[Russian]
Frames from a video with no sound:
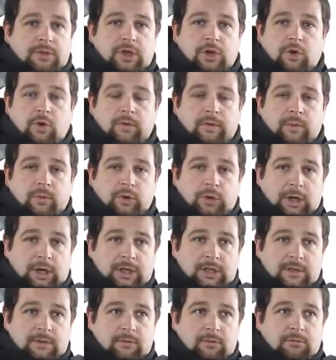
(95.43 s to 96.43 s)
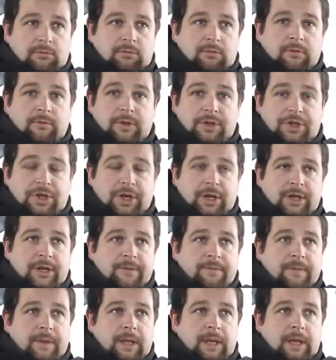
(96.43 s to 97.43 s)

церковному таинству венчания.